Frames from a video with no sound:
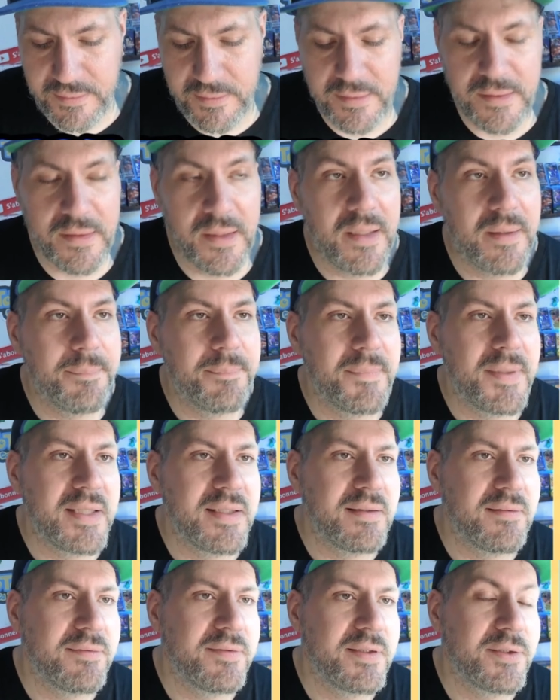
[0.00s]
la
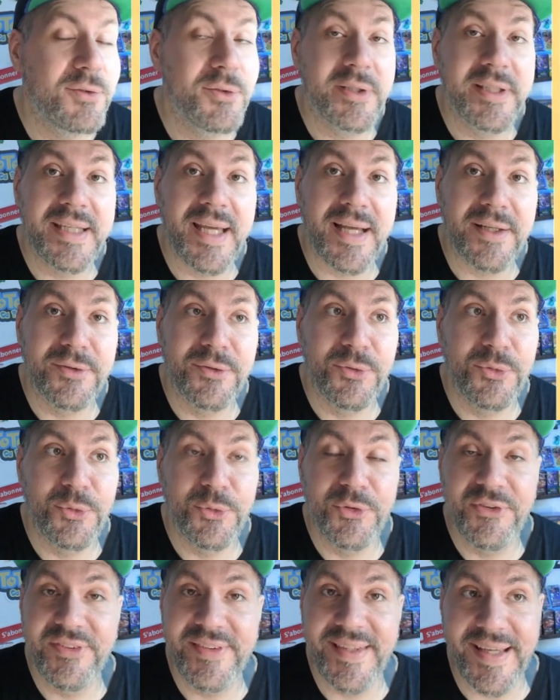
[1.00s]
magnifique carte
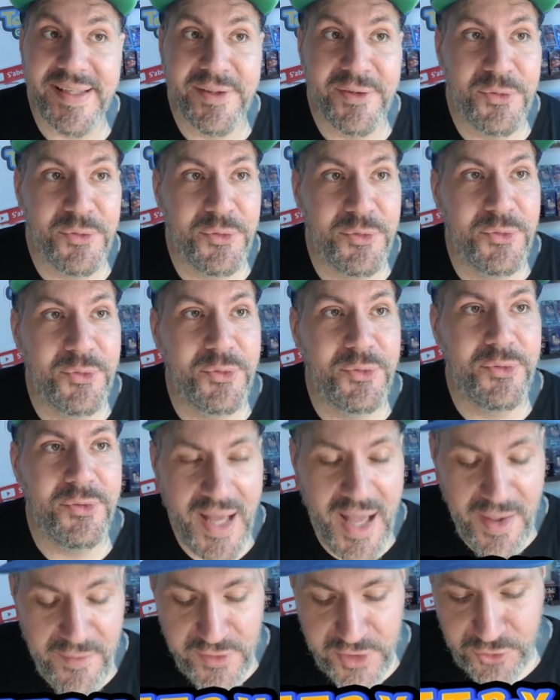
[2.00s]
de sac de nœuds,
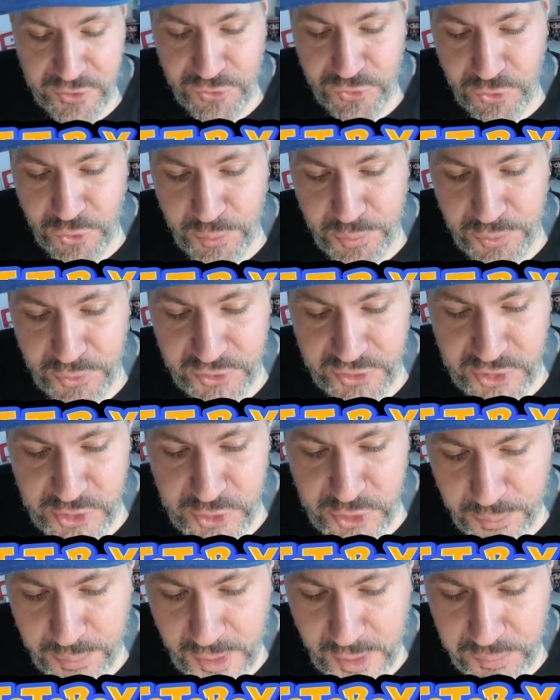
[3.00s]
avec ce
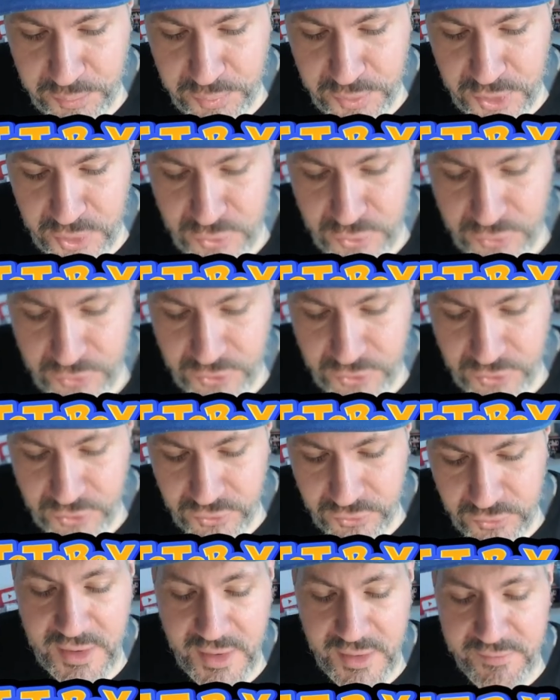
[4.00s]
petit
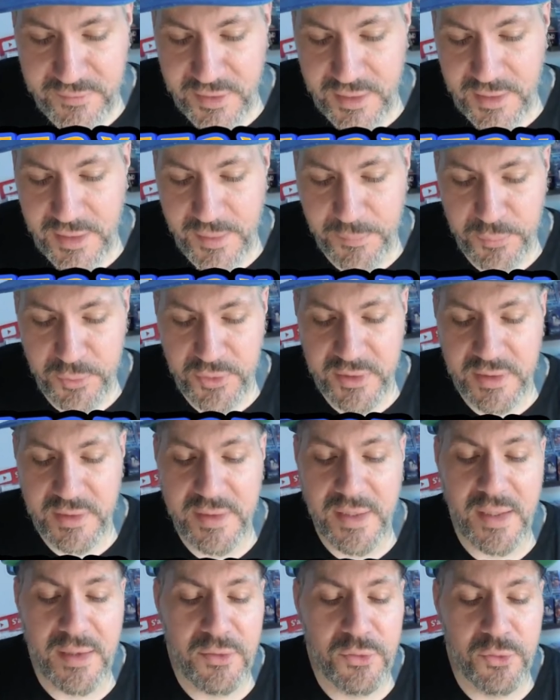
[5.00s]
papillusion, avec la
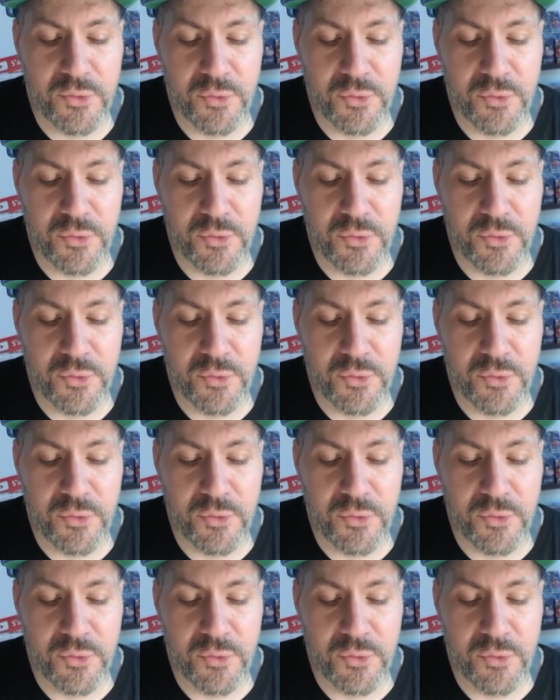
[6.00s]
petite carte